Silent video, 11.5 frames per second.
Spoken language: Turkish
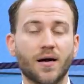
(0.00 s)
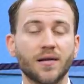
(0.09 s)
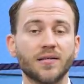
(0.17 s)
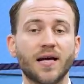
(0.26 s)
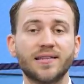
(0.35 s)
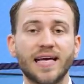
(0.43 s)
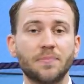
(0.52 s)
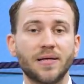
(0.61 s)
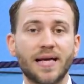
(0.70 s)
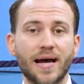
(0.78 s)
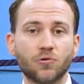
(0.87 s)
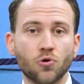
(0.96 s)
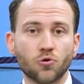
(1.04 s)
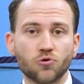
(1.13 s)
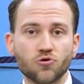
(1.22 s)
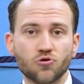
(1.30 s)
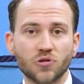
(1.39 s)
Alınan tedbirler
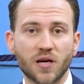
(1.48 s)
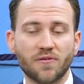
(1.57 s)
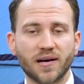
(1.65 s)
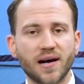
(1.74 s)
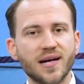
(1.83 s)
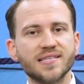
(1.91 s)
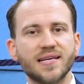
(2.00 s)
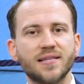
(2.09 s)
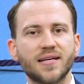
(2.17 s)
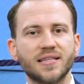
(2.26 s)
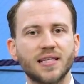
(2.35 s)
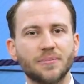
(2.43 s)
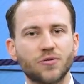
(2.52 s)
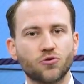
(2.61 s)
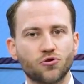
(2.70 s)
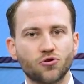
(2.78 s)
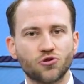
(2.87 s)
doğrultusunda vaka sayılarında
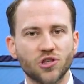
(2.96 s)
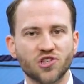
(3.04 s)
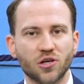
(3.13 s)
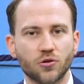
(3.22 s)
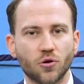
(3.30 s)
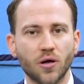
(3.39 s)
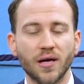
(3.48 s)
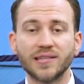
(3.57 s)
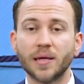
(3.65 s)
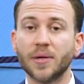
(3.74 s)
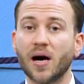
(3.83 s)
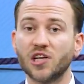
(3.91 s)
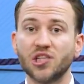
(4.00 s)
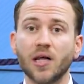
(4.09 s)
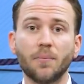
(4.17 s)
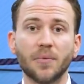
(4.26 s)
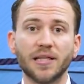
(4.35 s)
bir düşüş yaşanıyor. Tabi
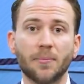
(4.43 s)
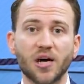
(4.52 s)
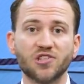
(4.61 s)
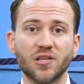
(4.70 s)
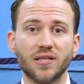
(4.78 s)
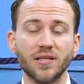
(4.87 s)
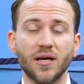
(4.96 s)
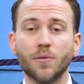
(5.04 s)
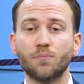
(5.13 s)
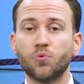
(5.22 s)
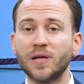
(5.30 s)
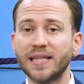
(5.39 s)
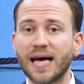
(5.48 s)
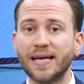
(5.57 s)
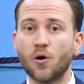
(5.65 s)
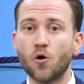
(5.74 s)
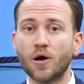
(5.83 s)
aşılanma da başladı. Bu
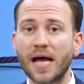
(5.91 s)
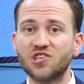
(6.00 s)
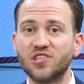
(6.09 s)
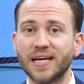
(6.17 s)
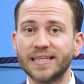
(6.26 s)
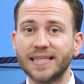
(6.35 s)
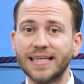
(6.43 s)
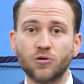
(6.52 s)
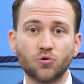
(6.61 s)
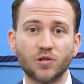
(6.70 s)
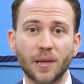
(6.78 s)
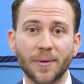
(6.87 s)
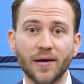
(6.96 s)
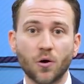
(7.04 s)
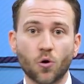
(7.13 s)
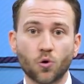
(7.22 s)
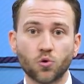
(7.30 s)
nedenle öğrencilerin ilk
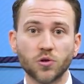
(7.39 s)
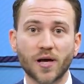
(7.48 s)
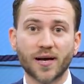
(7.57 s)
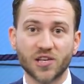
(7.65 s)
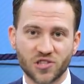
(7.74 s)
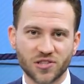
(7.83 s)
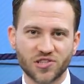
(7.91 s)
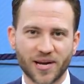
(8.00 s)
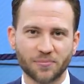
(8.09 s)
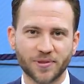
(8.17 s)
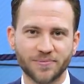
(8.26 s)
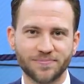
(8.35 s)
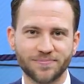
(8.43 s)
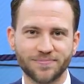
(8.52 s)
gündemi okullar açılacak mı?